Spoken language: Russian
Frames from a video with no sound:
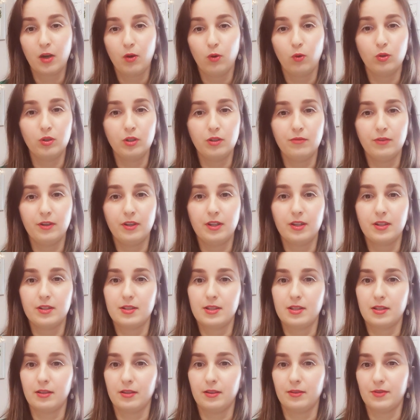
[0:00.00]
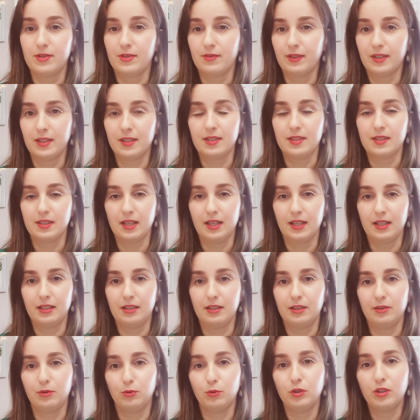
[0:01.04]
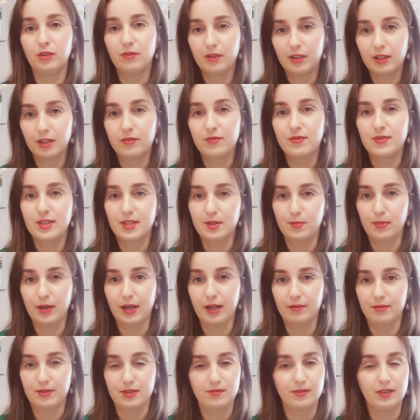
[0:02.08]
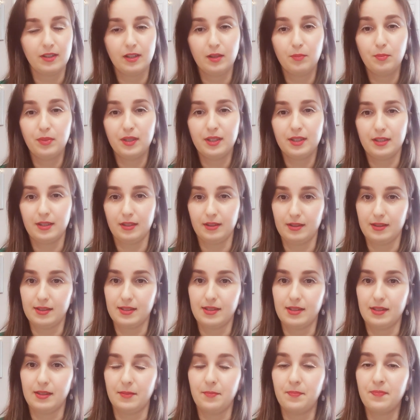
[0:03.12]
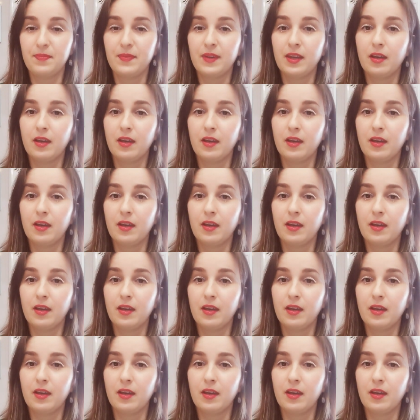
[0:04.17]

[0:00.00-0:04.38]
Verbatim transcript: он не верит э, в свои знания, он не верит в себя, в свои компетенции.